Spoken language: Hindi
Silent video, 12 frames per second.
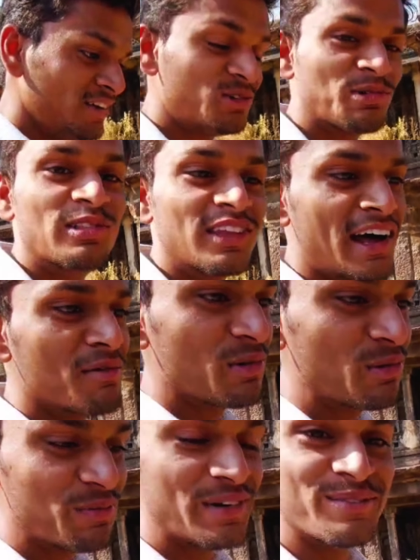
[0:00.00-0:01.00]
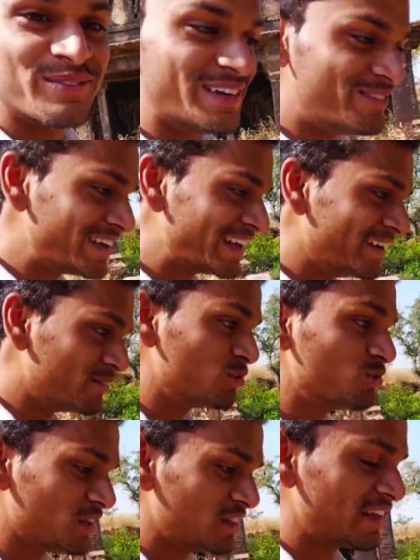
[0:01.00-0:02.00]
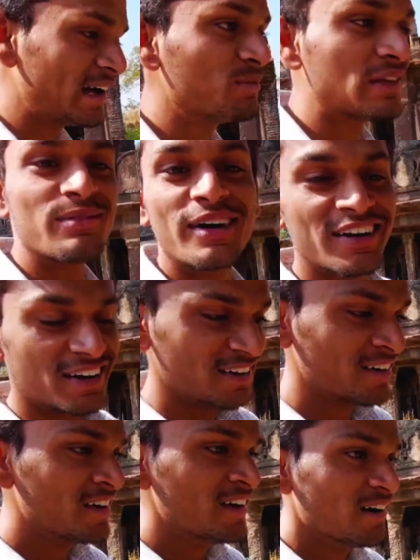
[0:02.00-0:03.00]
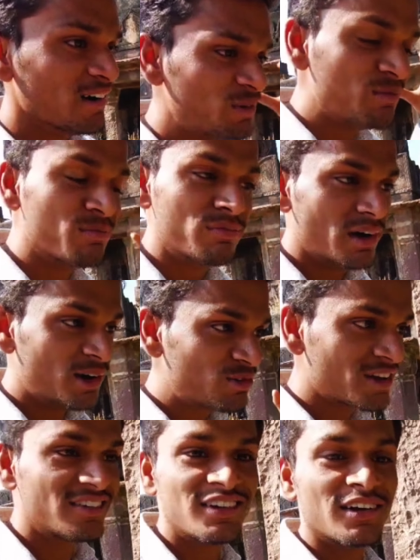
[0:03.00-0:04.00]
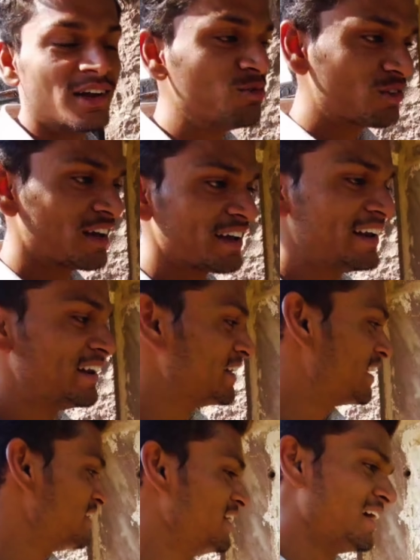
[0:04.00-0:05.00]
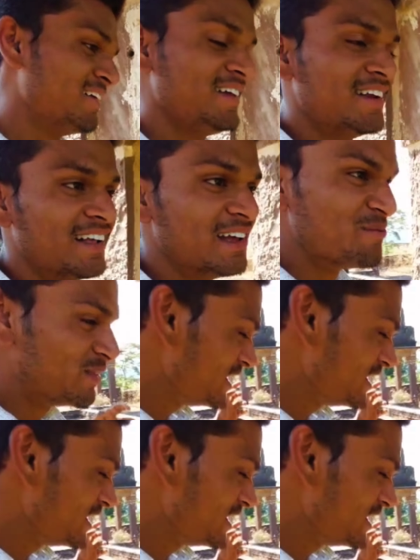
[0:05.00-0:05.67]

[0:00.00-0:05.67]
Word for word: जैसे सुल्तान में वो अपनी बीबी की जो सुल्तान में सलमान खान अपनी अनुष्का से अनुष्का के लिए ले जाते हैं ऐसे ही राजा